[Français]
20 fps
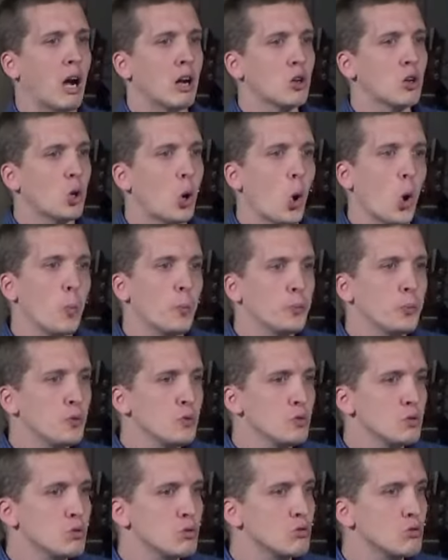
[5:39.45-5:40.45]

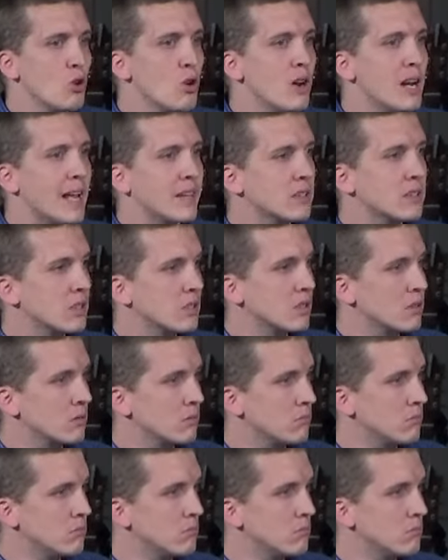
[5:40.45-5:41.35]
corpus de lettres,